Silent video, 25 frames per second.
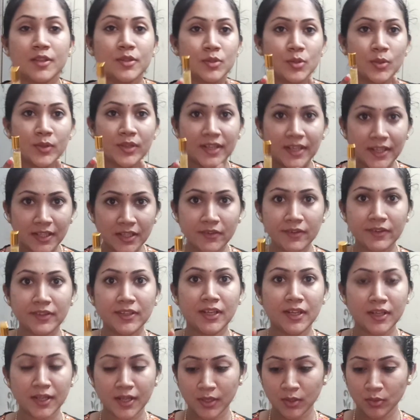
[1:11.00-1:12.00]
ஸோ இது வந்து
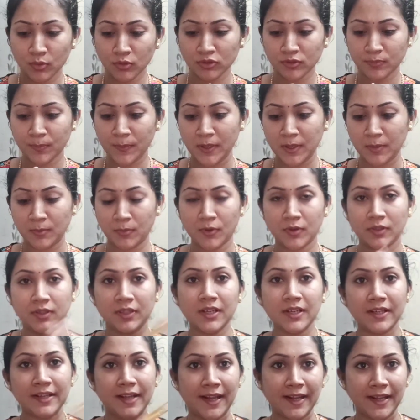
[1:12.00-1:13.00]
நீங்கள் யூஸ் பண்ணும்போது
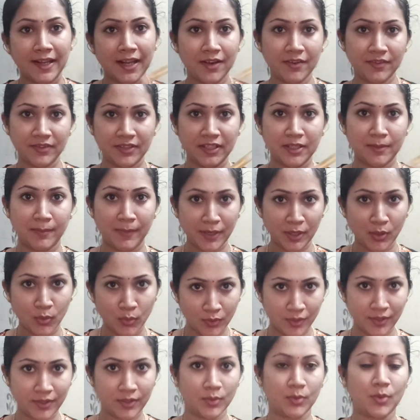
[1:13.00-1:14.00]
நல்லா வந்து இந்த மாதிரி
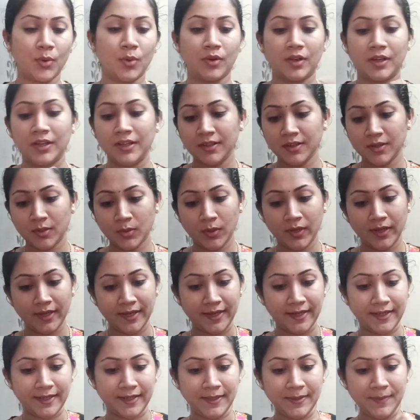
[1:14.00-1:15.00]
குளிக்கோங்க
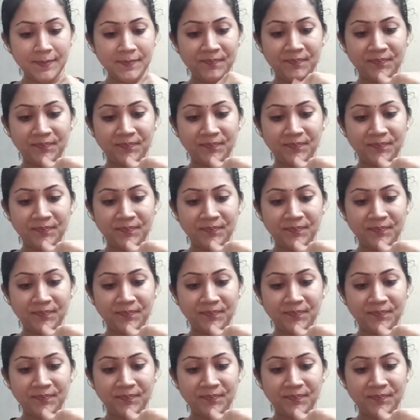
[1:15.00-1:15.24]
குளிக்கிட்டு